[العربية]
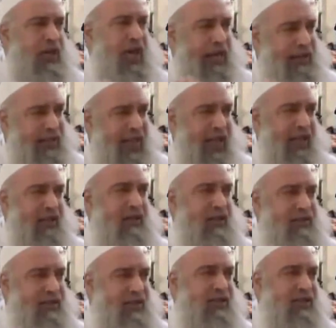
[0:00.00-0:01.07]
الأحداث
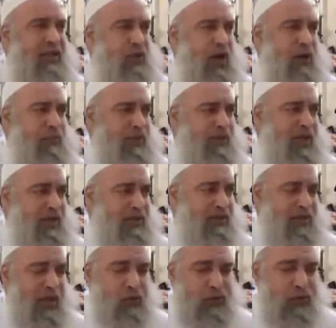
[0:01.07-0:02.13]
لسيدنا محمد عليه
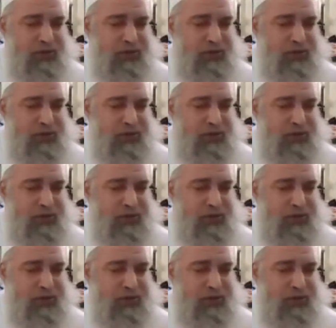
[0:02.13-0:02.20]
الصلاة